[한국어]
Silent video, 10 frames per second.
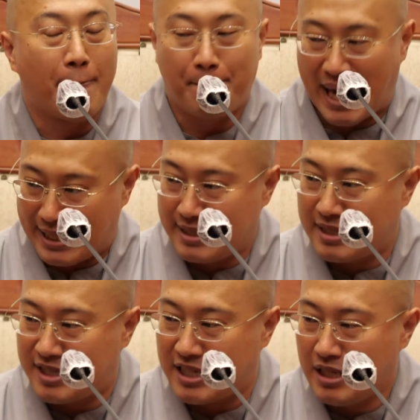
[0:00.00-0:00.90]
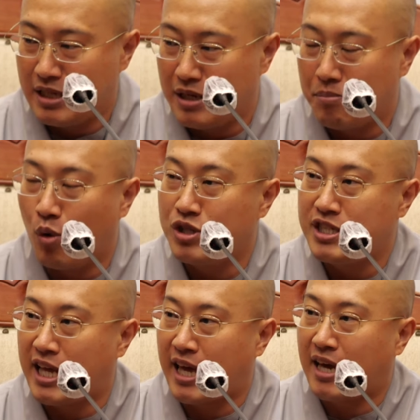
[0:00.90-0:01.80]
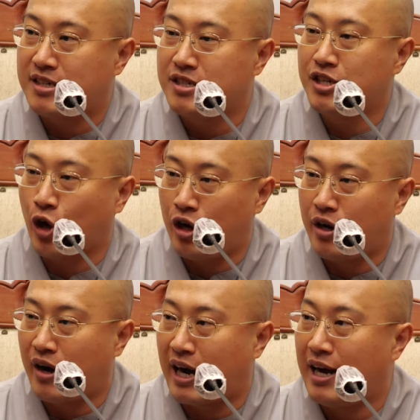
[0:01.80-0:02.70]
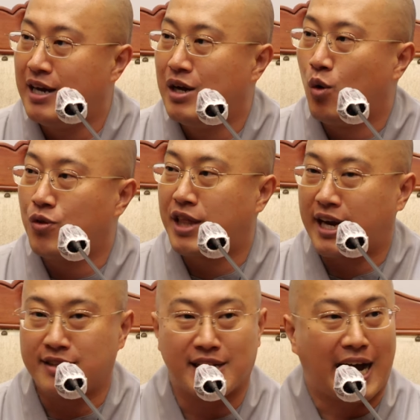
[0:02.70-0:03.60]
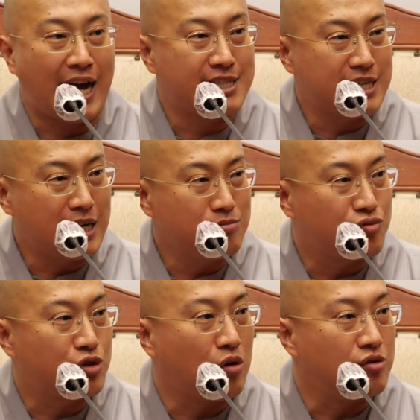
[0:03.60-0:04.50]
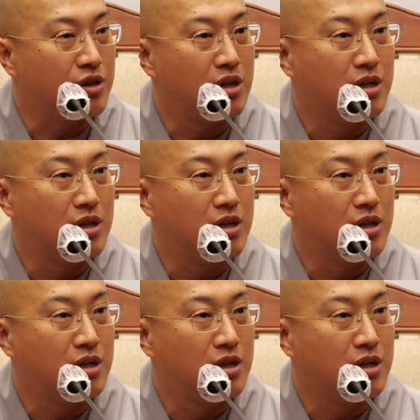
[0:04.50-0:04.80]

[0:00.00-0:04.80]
반드시 본인에게 그 결과가 온다라는 가장 무서운